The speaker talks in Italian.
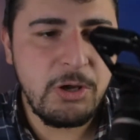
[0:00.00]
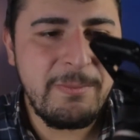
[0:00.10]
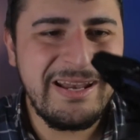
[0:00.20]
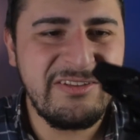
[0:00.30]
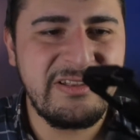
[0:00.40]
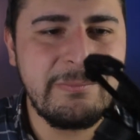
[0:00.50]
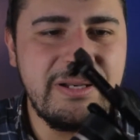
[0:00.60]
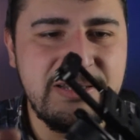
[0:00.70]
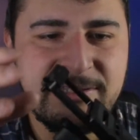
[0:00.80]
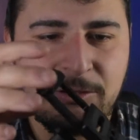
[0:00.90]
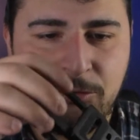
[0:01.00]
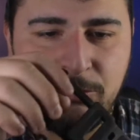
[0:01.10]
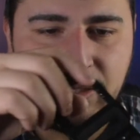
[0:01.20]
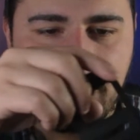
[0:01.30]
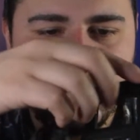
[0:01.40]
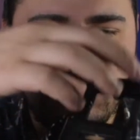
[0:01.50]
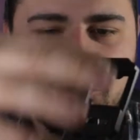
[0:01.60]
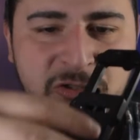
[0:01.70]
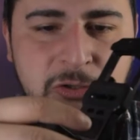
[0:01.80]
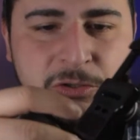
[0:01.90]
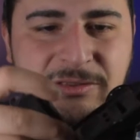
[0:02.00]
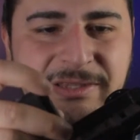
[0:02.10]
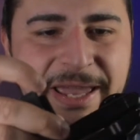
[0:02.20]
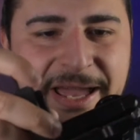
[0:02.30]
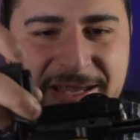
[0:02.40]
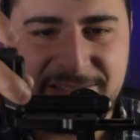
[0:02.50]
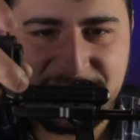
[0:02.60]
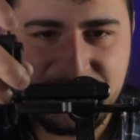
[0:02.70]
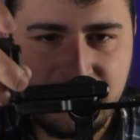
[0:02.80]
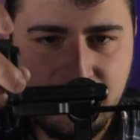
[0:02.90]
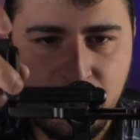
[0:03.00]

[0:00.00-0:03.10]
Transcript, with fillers: normale stabilizzatore, qui ci sono tre assi,